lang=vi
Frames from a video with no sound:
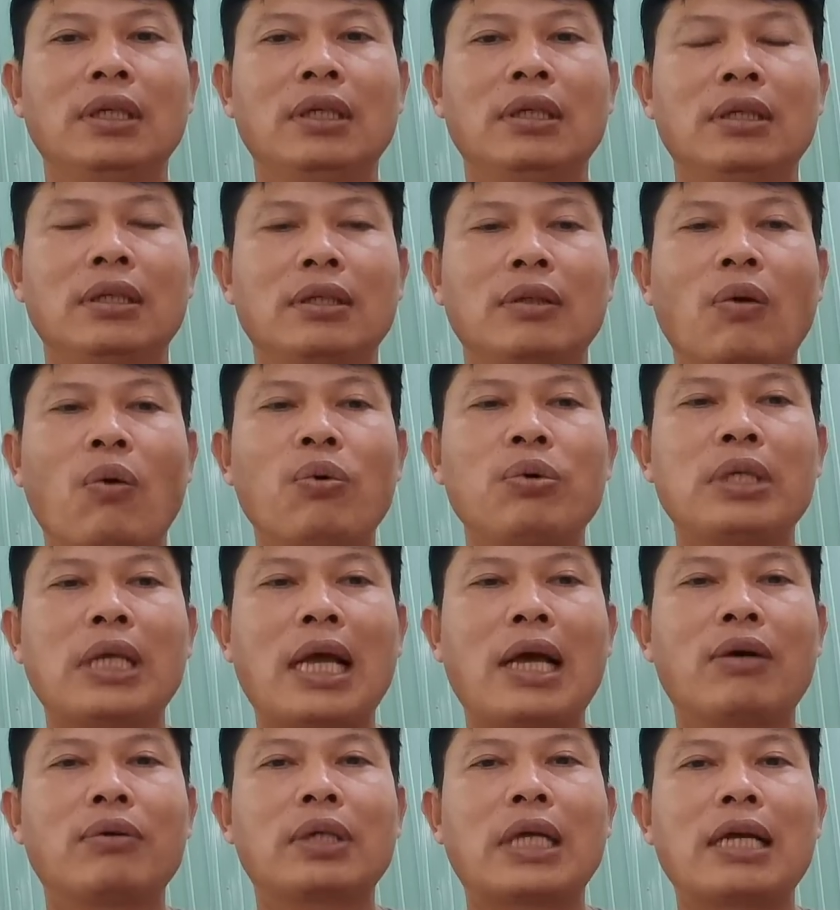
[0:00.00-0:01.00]
Rủ
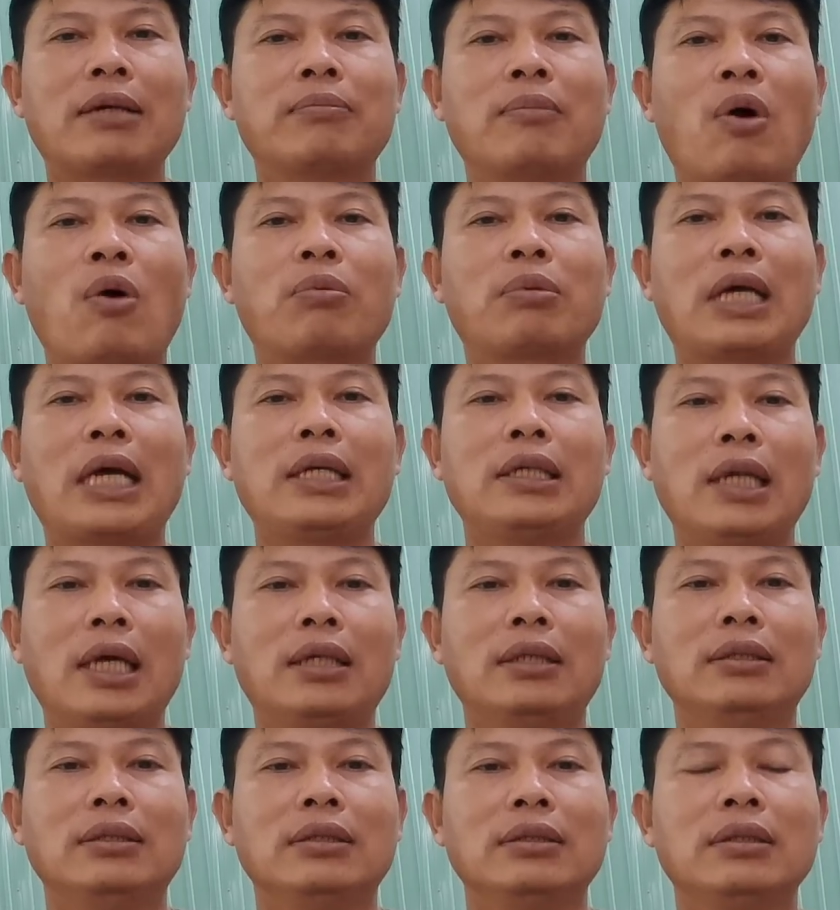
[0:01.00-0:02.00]
nhau cắt một cái
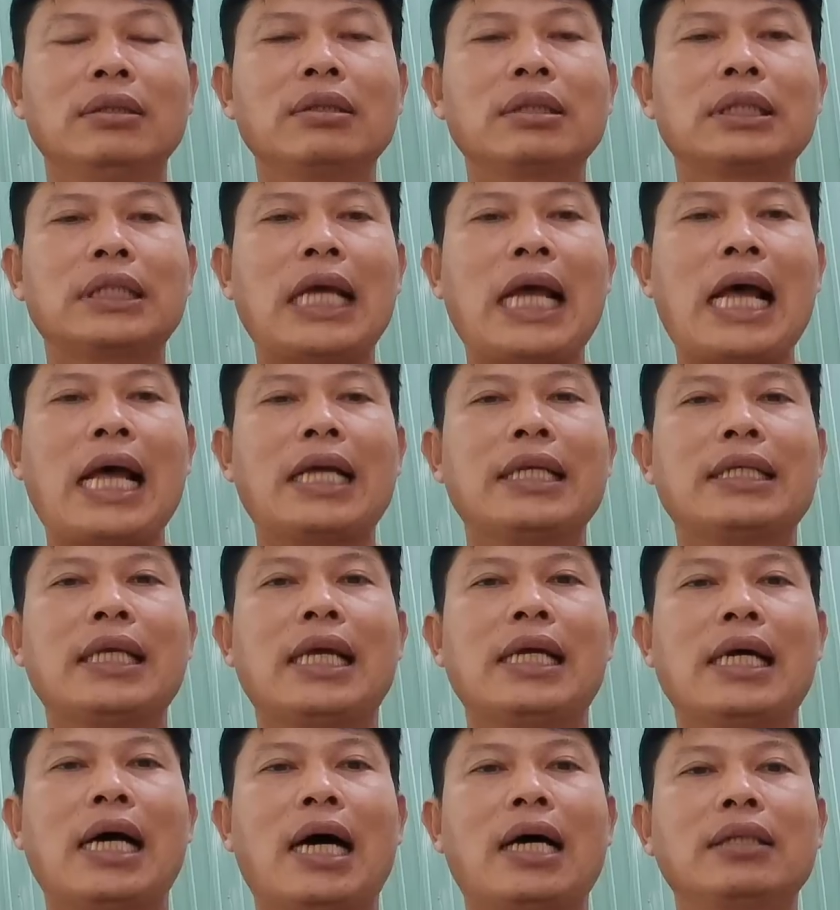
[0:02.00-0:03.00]
đình, rước cha về
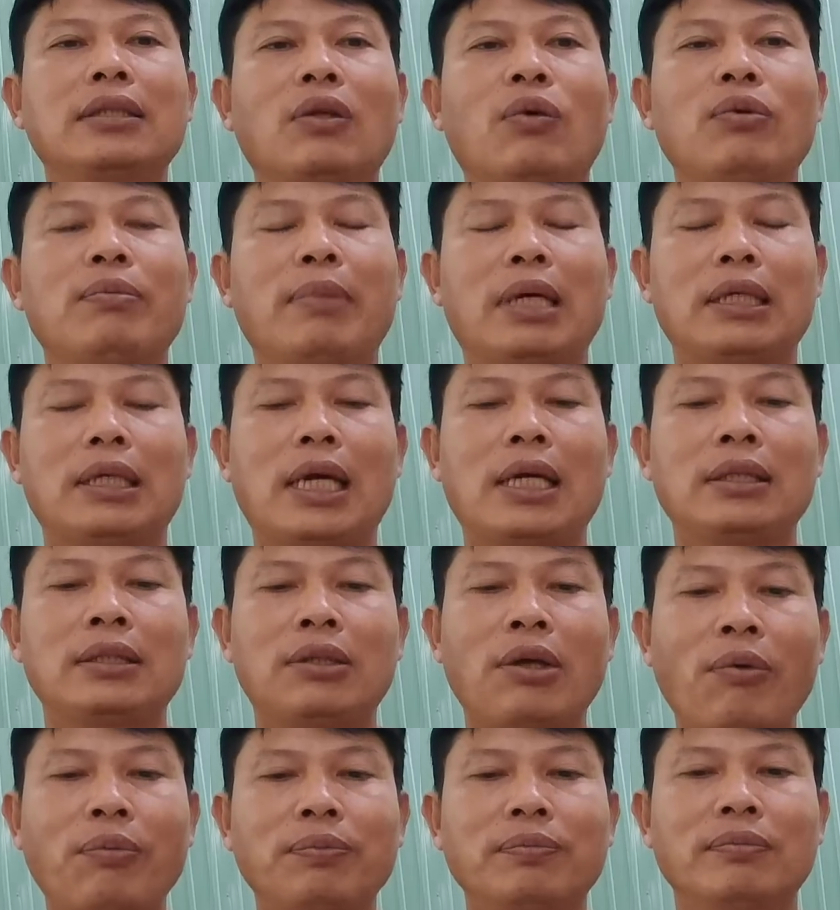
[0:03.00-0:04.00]
ở tụi mình ăn
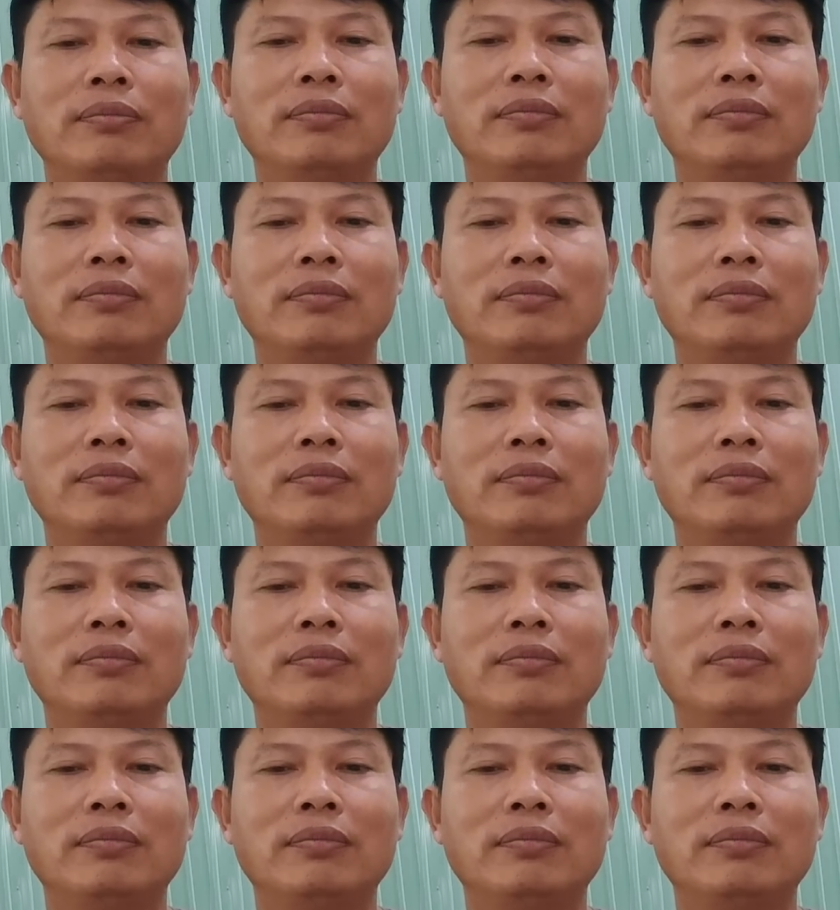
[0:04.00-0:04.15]
chung.